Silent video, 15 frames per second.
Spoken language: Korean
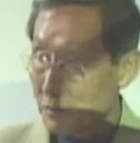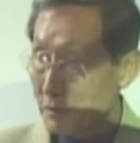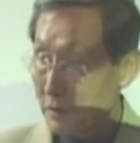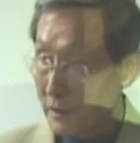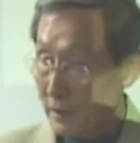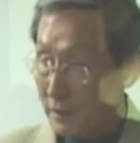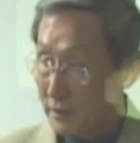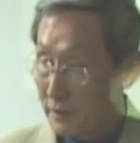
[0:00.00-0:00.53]

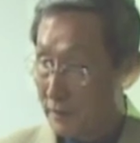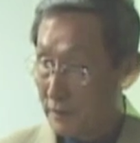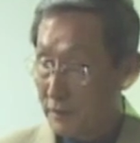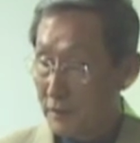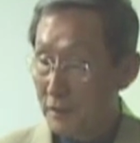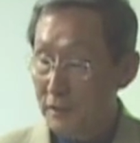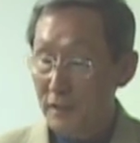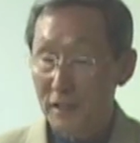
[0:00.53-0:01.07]
꼭 같은
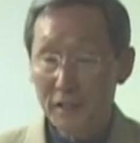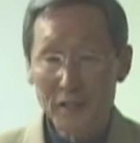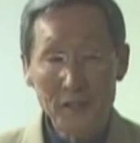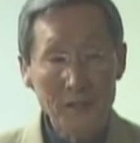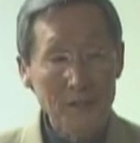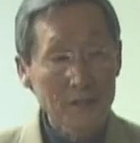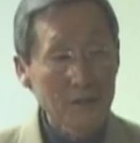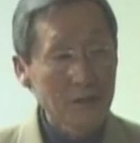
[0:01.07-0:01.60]

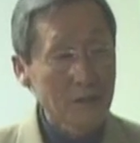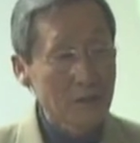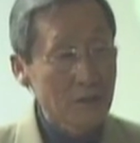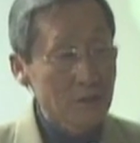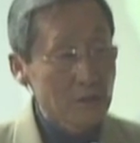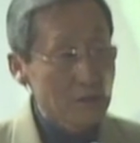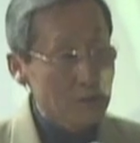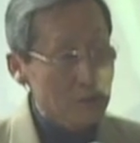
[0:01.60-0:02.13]
성에
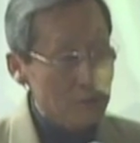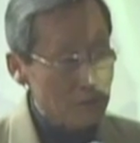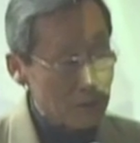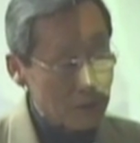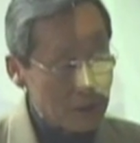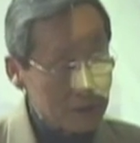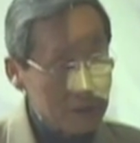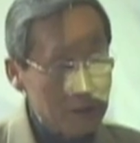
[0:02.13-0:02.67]

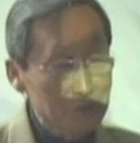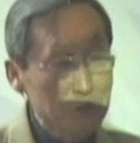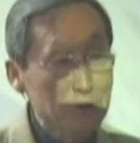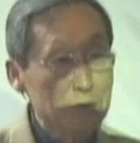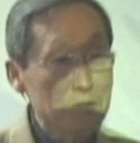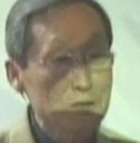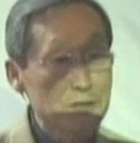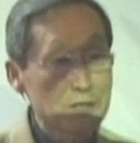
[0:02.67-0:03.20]
꼭 같은
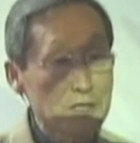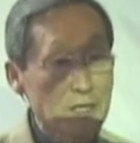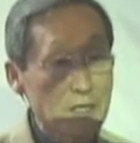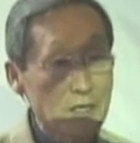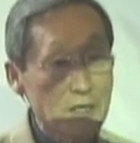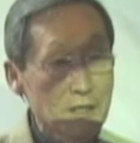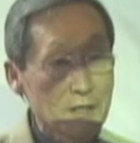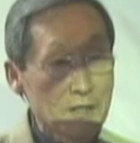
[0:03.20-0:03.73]

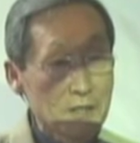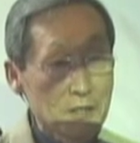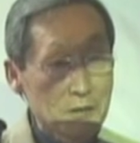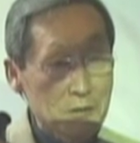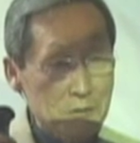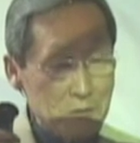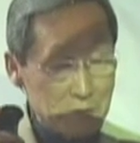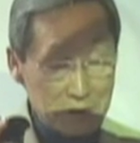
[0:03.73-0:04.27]
유전자
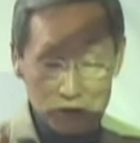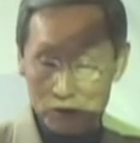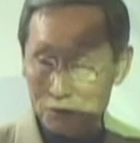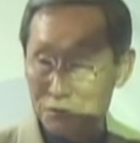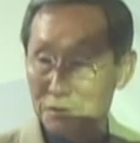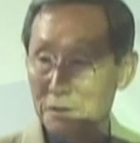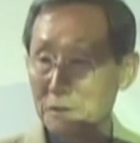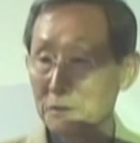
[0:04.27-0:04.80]
꼭
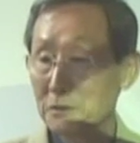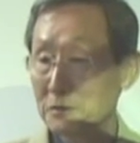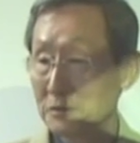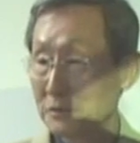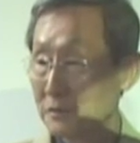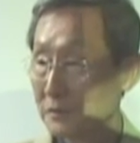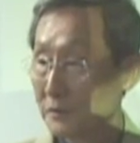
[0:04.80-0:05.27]
같은 지예요.